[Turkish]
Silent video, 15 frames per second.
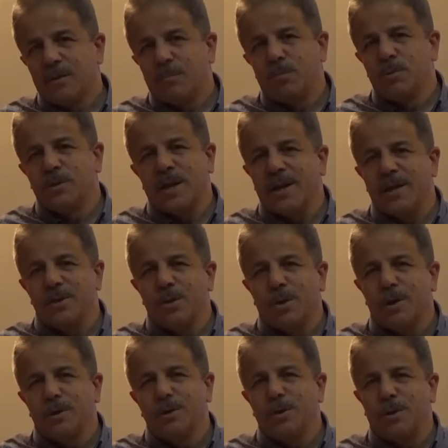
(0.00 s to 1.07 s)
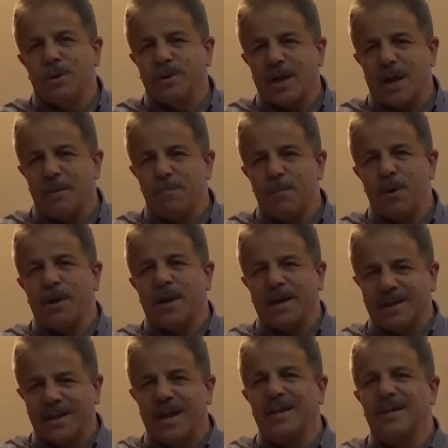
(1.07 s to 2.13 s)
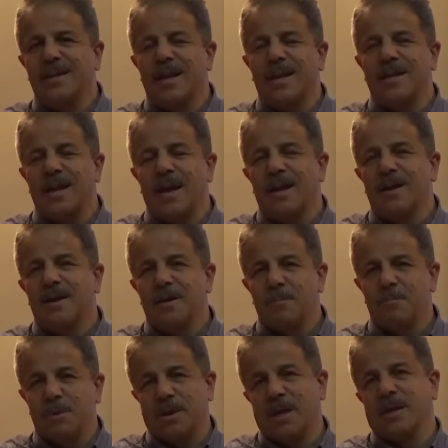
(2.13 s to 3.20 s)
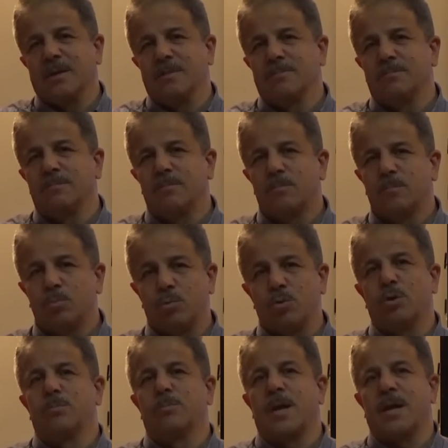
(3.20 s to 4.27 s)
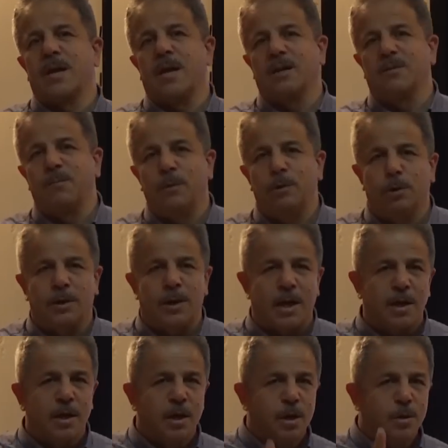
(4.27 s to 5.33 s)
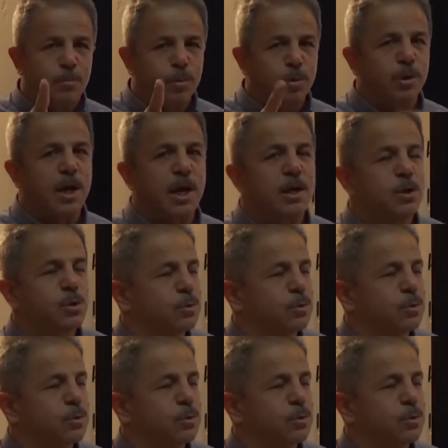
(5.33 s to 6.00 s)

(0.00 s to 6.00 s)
bunlara ne oluyor da böyle kendilerine bir takım durumlar atfediyorlar? Bunu da